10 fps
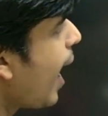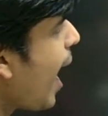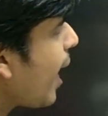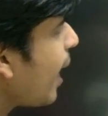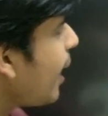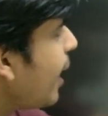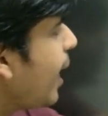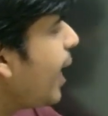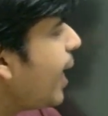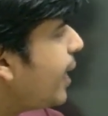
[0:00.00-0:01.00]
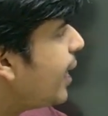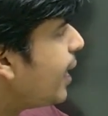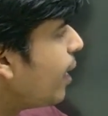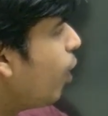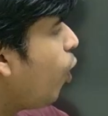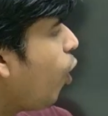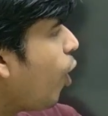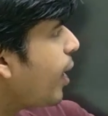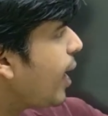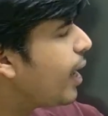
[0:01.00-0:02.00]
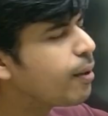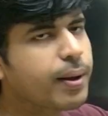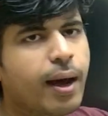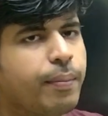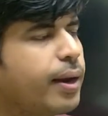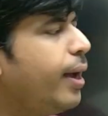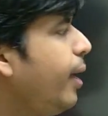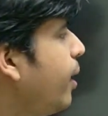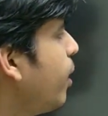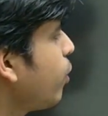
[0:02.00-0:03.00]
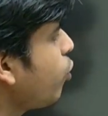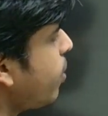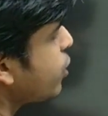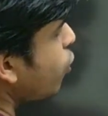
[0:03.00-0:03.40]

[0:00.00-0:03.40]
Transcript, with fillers: अगर ए डी और ए ई e बराबर है तो बच्चों